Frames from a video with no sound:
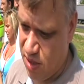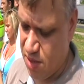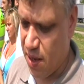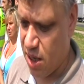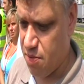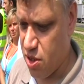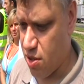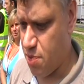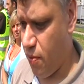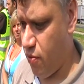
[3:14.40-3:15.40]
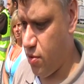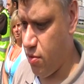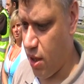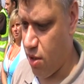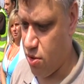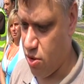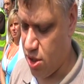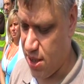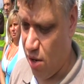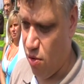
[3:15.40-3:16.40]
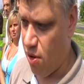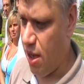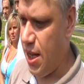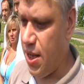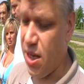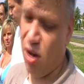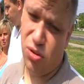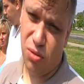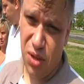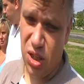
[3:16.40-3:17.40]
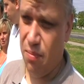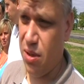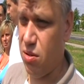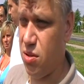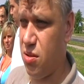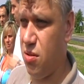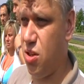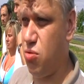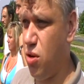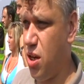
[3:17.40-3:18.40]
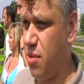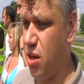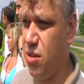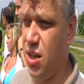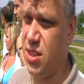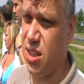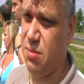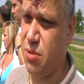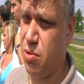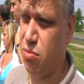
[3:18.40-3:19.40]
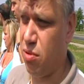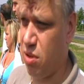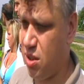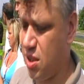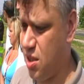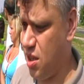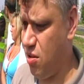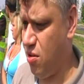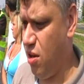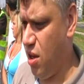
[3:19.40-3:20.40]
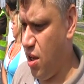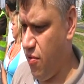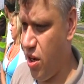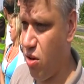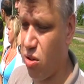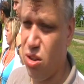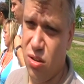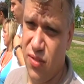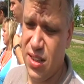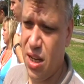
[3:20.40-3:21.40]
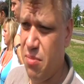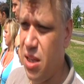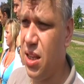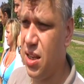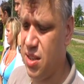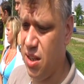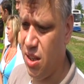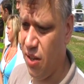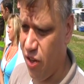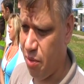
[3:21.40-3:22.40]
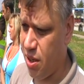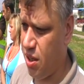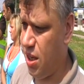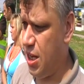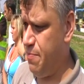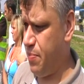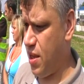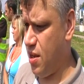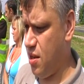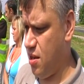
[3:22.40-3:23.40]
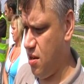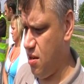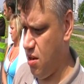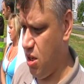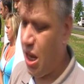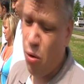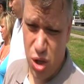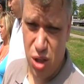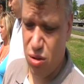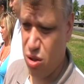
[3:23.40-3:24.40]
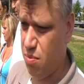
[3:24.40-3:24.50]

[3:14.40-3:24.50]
niezmiernie przykro z powodu tego, co się stało. Ja osobiście, będąc e, członkiem Regionalnej Sekcji Przemysłu Motoryzacyjnego, wielokrotnie odwiedzałem inne, inne firmy e, i dało się to